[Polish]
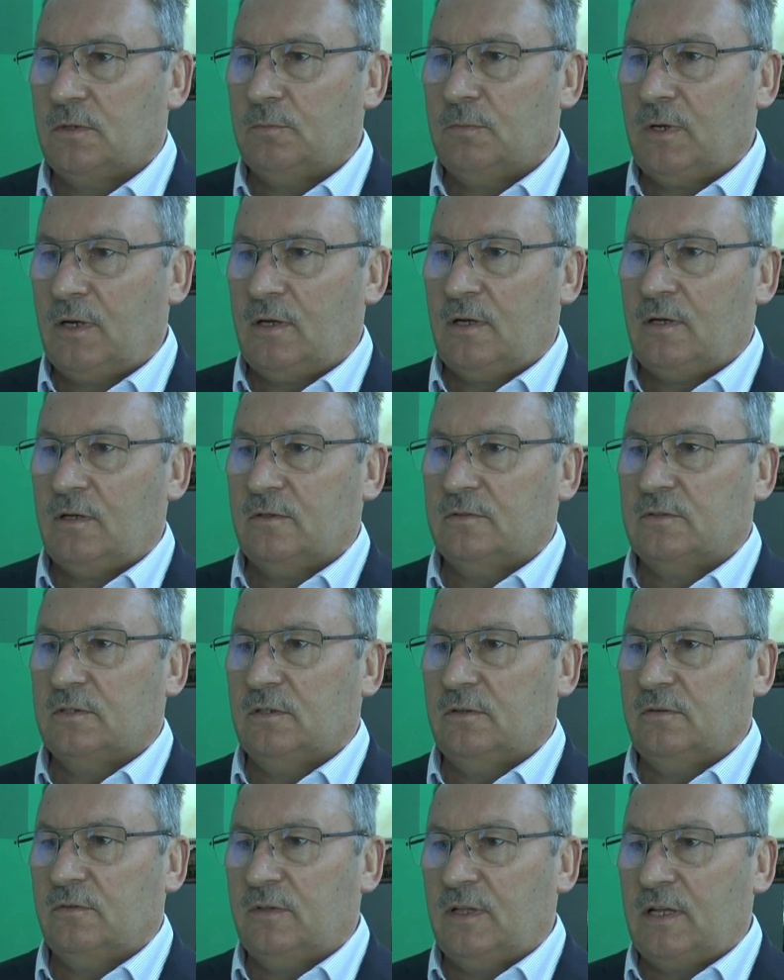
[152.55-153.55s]
ma
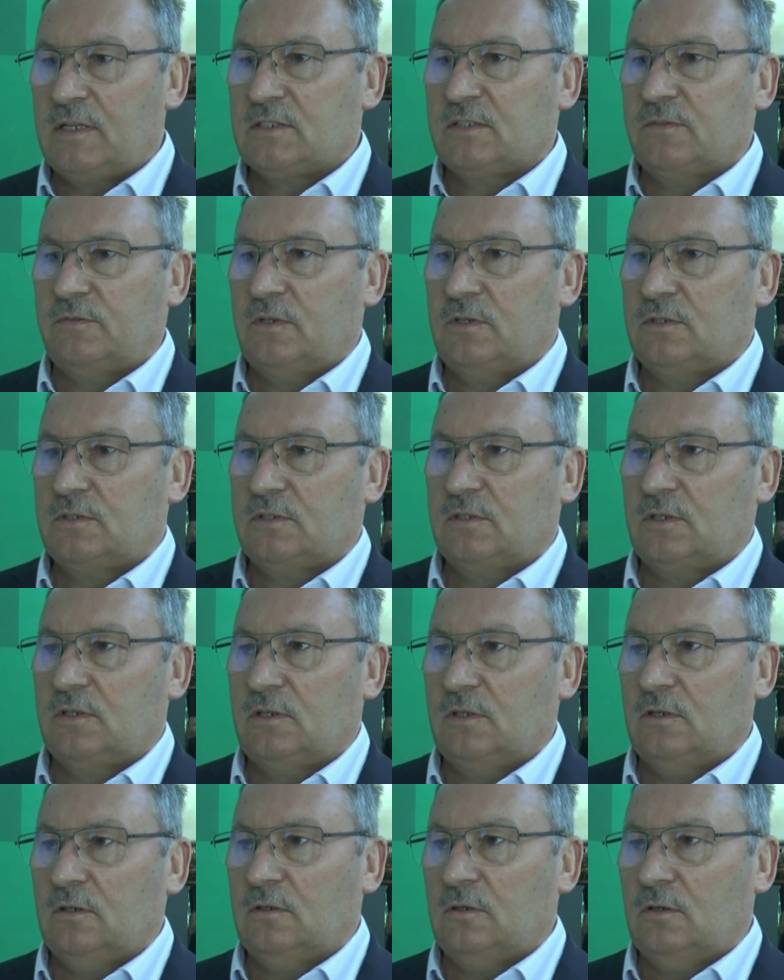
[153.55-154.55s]
w nazwie
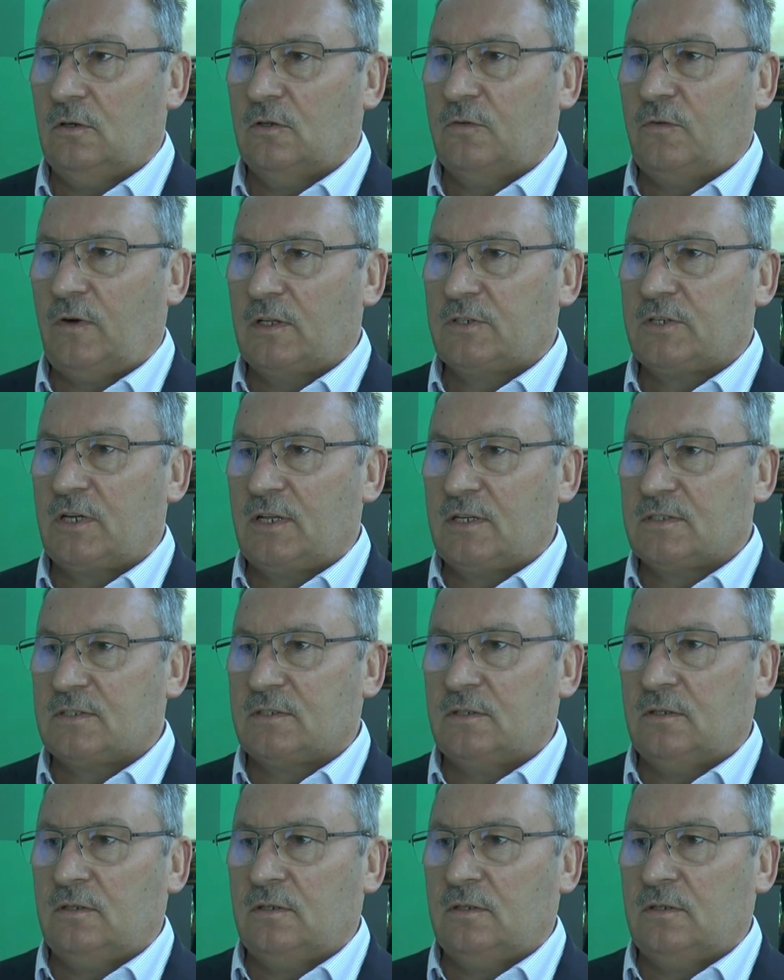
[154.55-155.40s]
e, otwarcie na